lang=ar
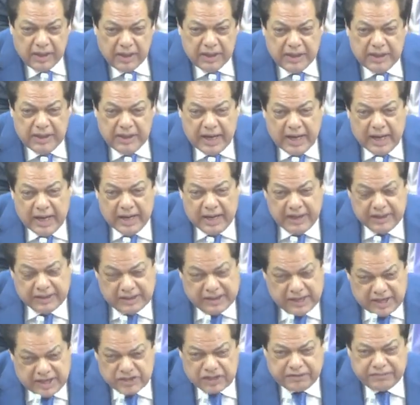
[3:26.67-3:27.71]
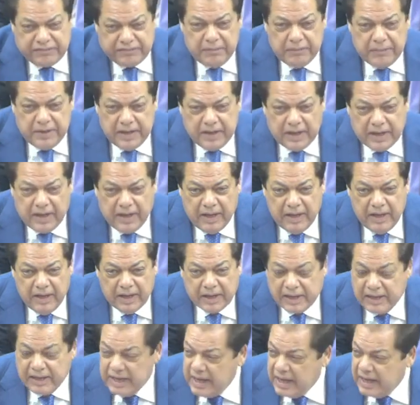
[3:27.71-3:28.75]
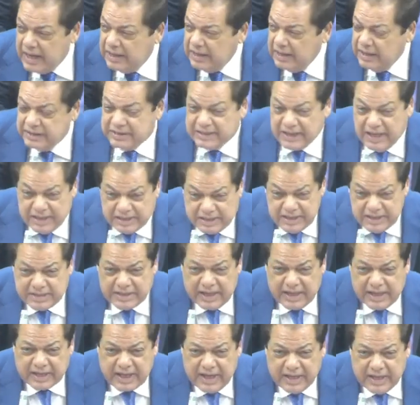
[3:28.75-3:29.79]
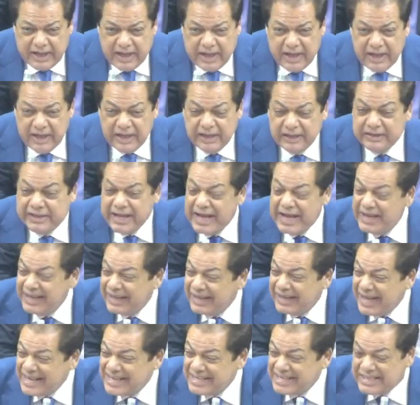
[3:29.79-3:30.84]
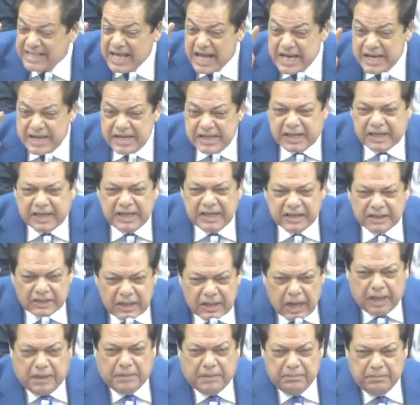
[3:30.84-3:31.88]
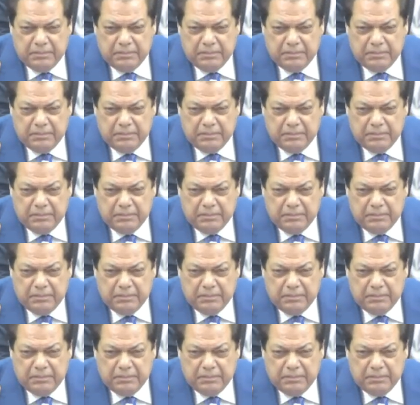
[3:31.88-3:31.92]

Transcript: الى 12% خلال 30 سنه جايه ده انجاز تاريخي ضخم